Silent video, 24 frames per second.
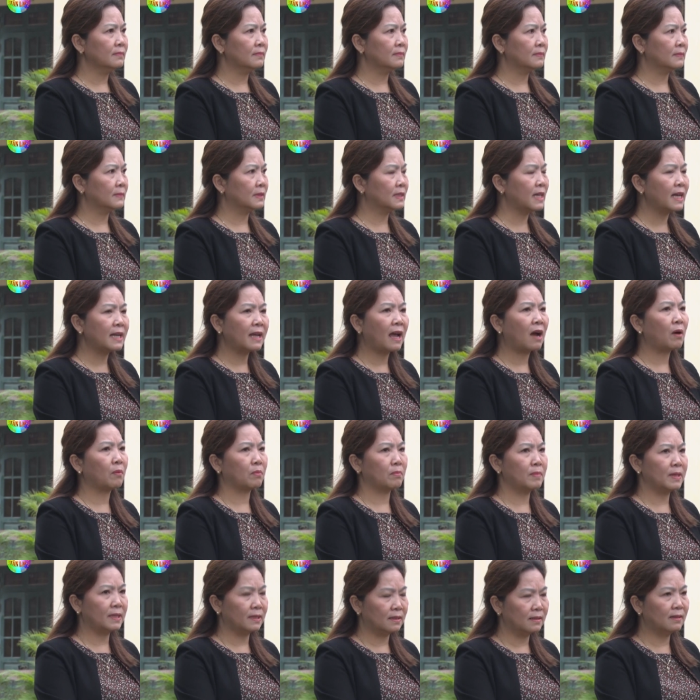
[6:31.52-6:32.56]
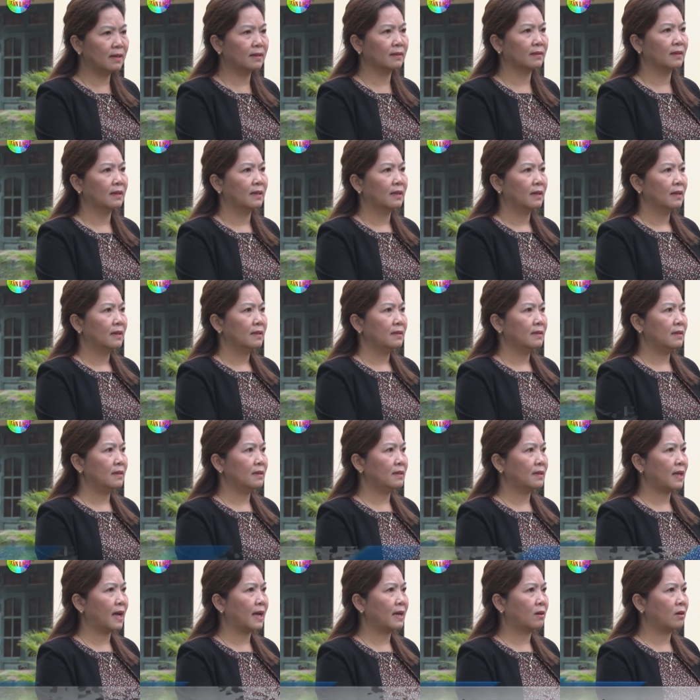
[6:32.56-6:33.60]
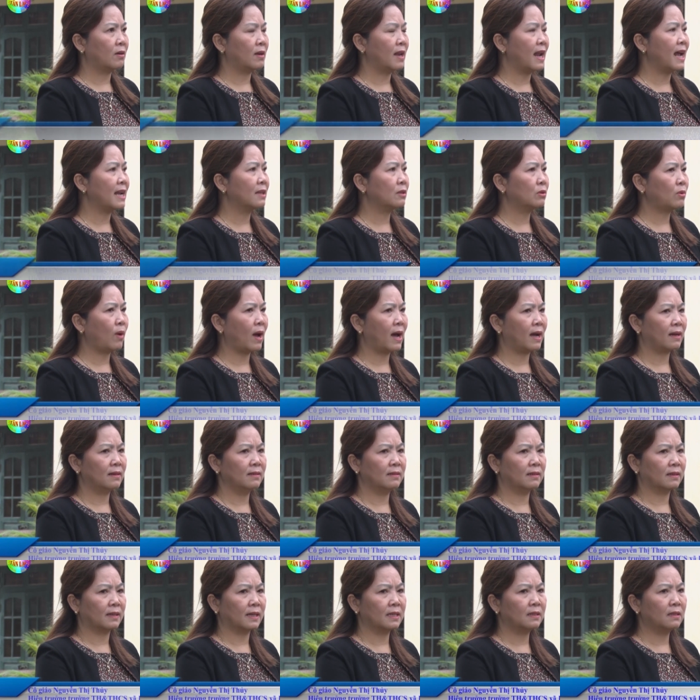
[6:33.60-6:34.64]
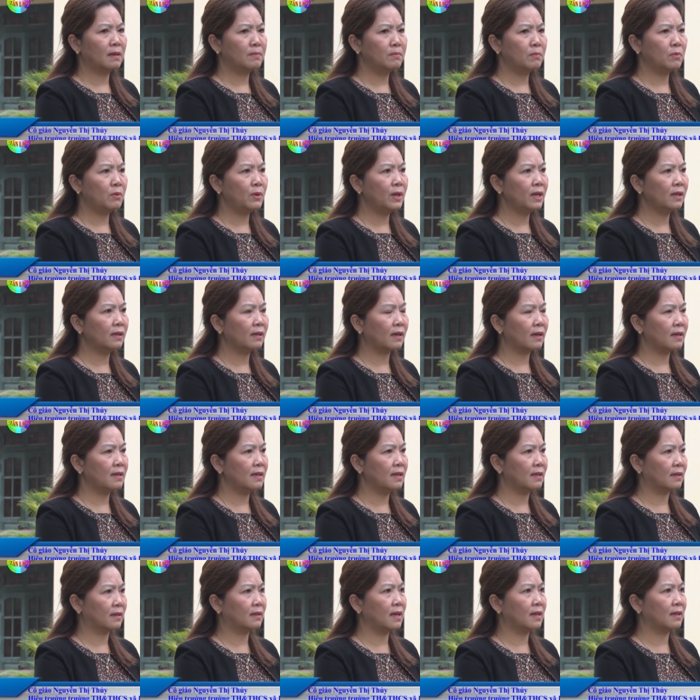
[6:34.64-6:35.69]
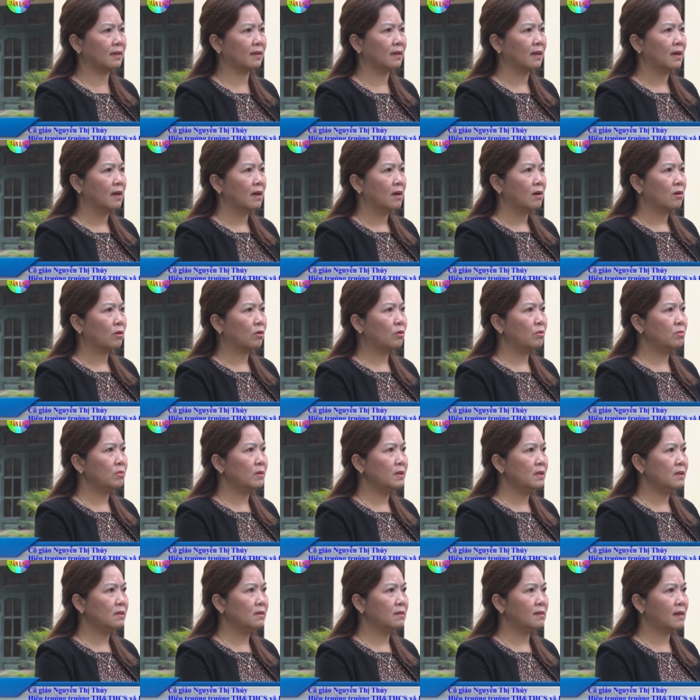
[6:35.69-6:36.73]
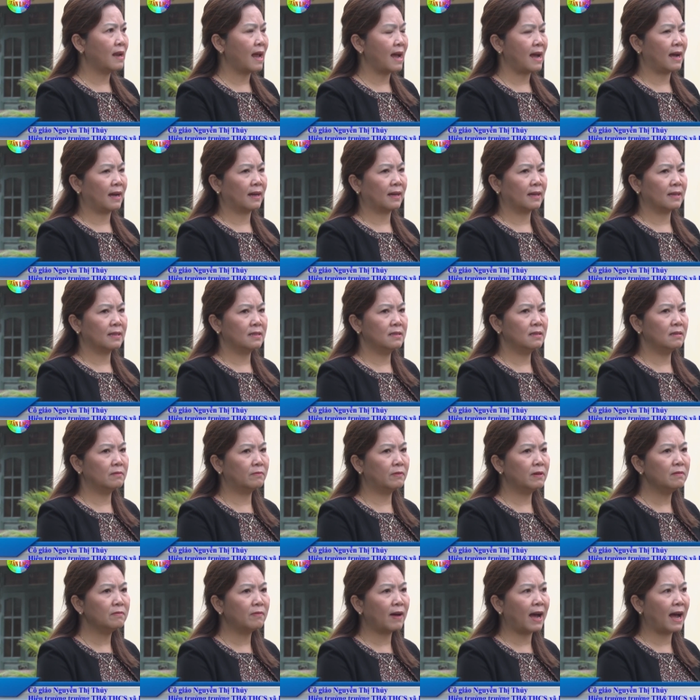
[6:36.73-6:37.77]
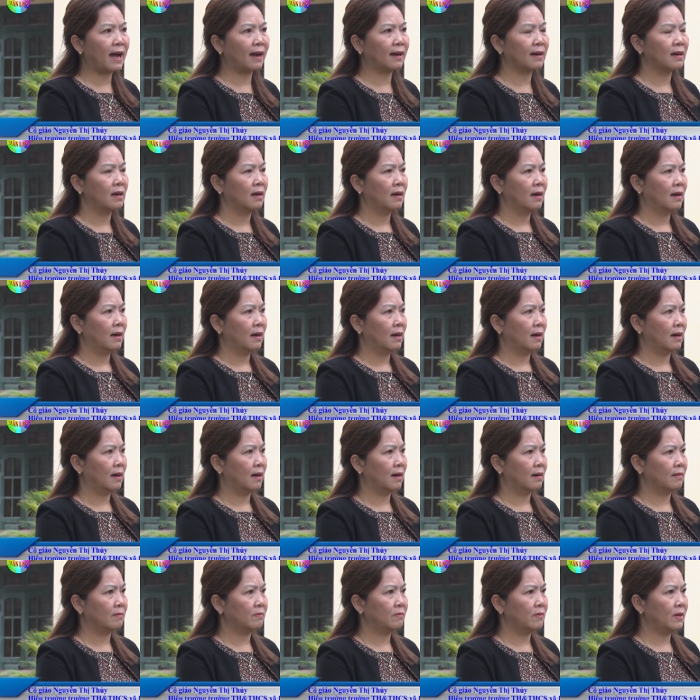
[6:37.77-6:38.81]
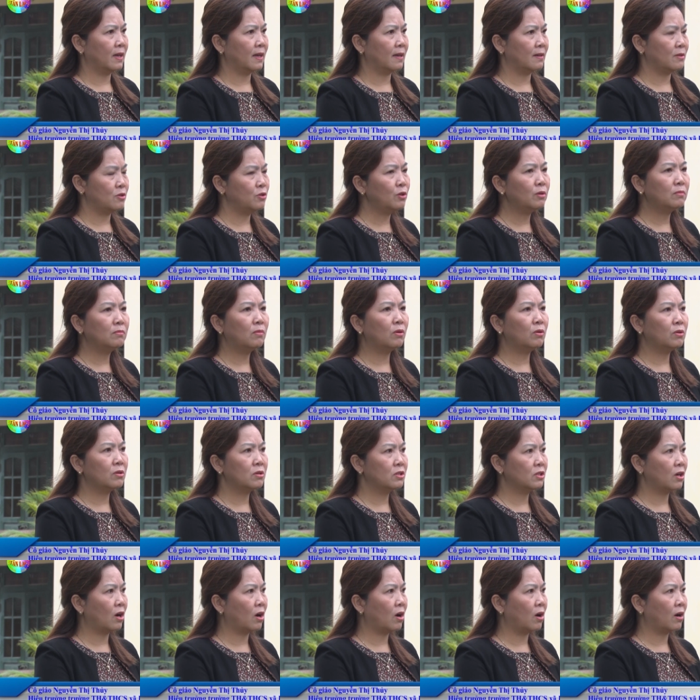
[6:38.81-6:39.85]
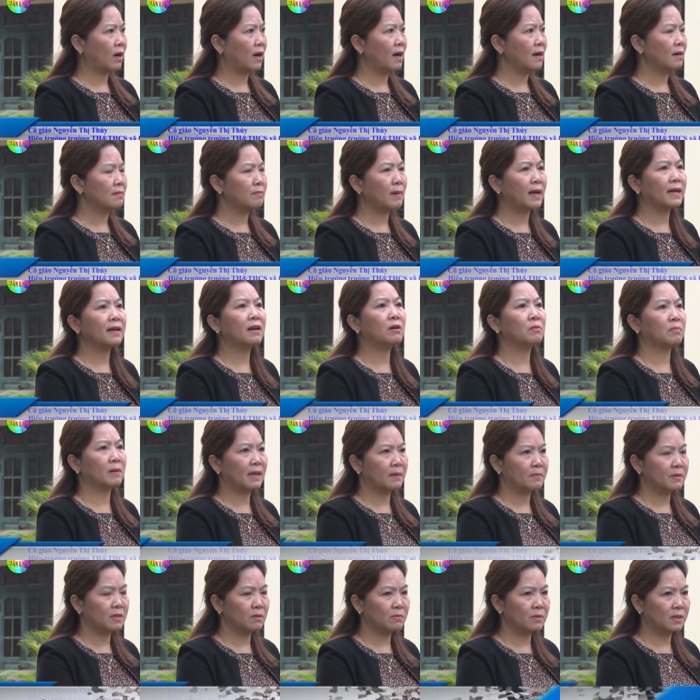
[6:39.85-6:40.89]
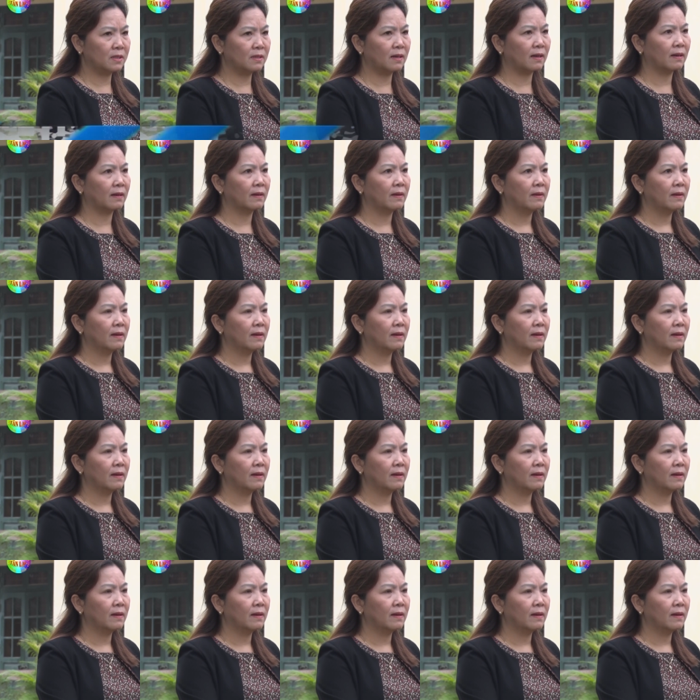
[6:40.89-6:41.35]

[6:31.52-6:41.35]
ừ, dạy học bình thường thì thầy còn lan tỏa được cái tâm huyết, cái nhiệt tình cũng như là cái sự vững vàng ờ, về chuyên môn cho các bạn đồng nghiệp trong trường.